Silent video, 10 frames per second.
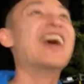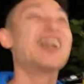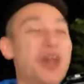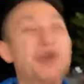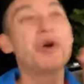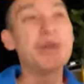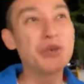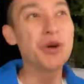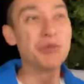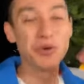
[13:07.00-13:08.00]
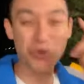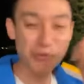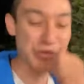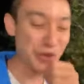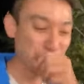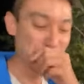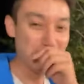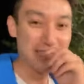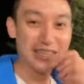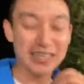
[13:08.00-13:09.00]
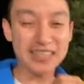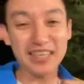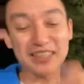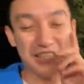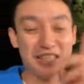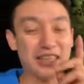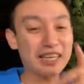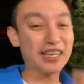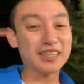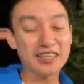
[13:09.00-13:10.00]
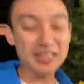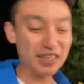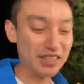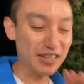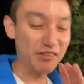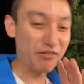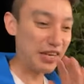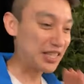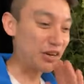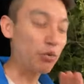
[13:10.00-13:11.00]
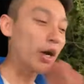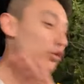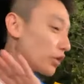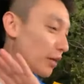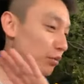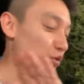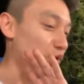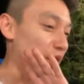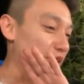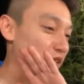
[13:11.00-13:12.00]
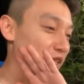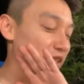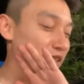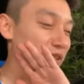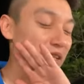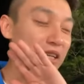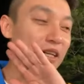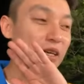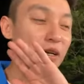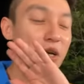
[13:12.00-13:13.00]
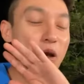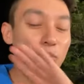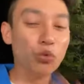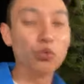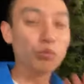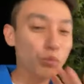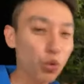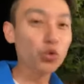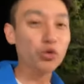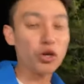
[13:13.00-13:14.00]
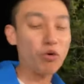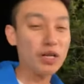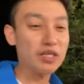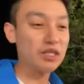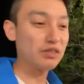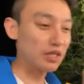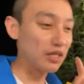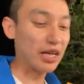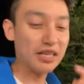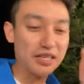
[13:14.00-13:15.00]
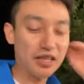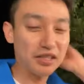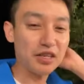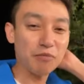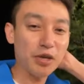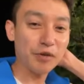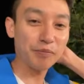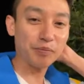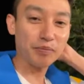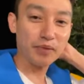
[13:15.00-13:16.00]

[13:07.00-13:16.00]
哎，对，国民岳母，国民岳母。而且那个婷婷姐真的非常，完全看不出来是那个母母女的关系，真的看起来像姐妹。